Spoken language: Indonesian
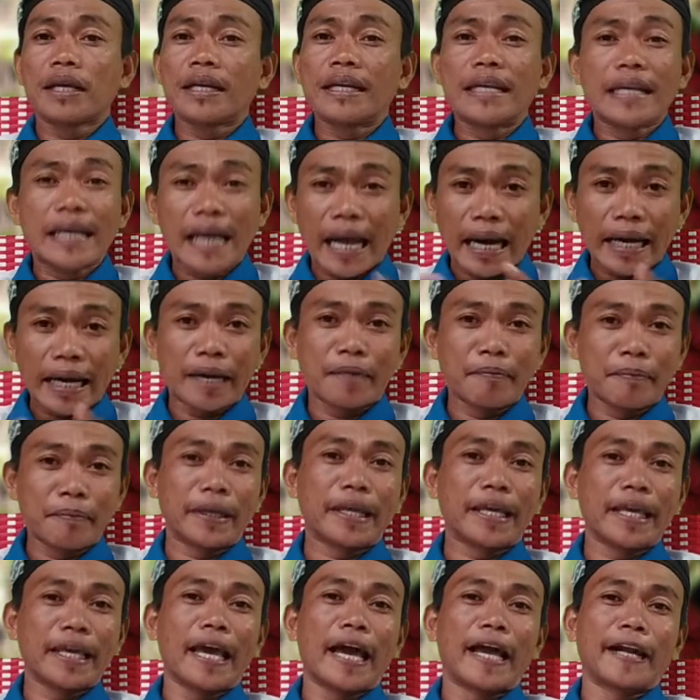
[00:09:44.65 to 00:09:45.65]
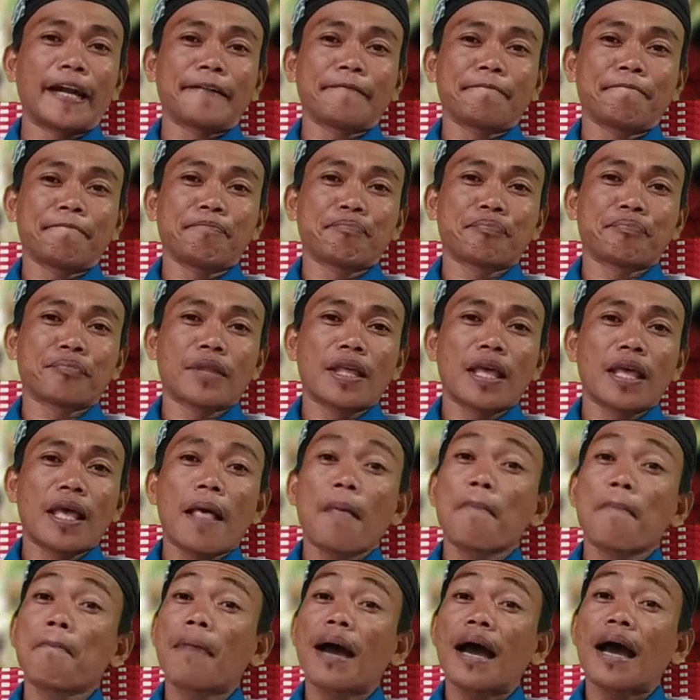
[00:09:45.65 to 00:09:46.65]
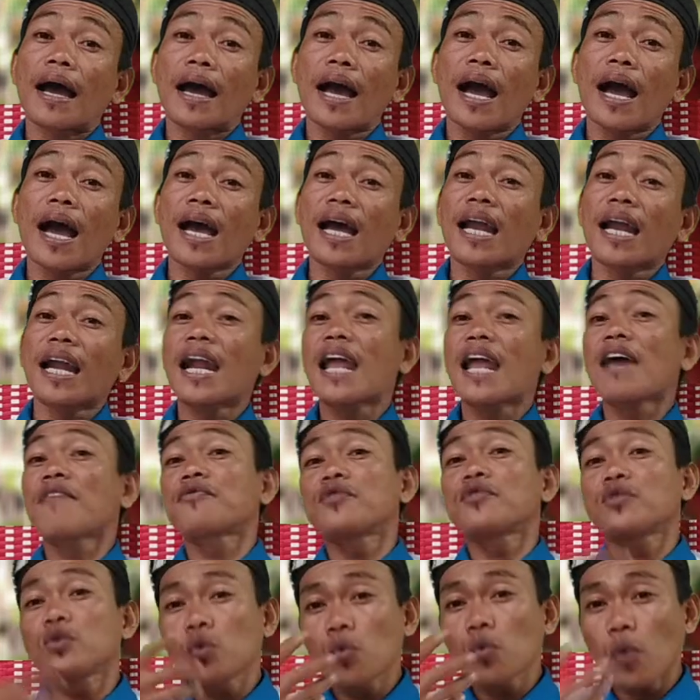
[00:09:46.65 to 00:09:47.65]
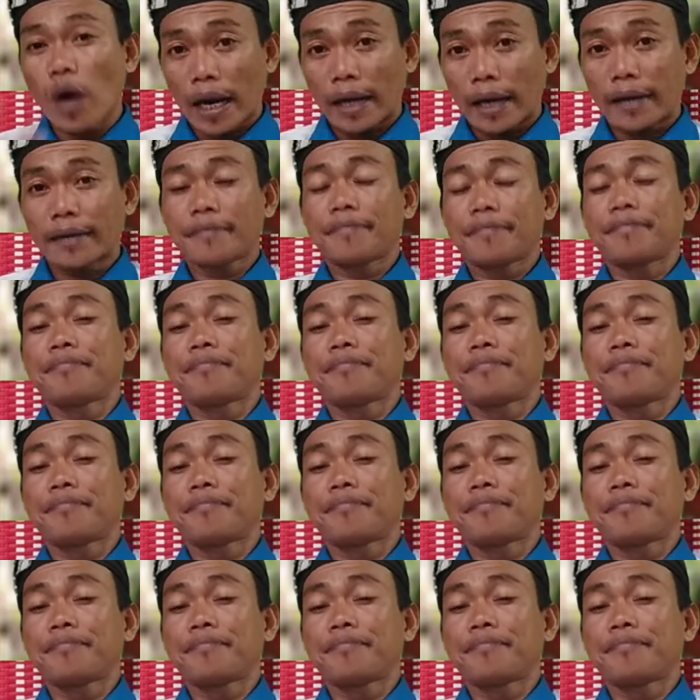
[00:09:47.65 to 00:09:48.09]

Dengan demikian, maka kenafsuan,